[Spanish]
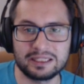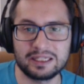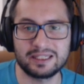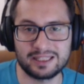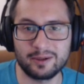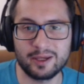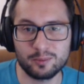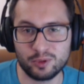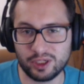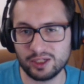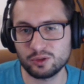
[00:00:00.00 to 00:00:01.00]
está bien,
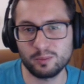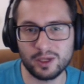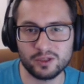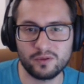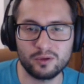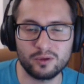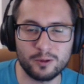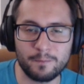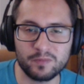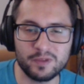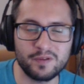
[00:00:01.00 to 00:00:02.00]
porque es un mazo
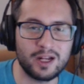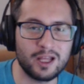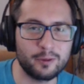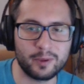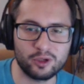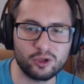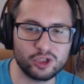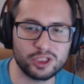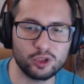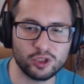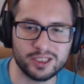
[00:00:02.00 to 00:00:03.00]
nivelado, pero no es,
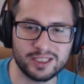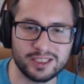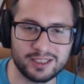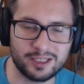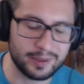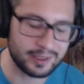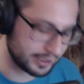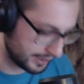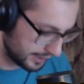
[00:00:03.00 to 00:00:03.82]
este exactamente.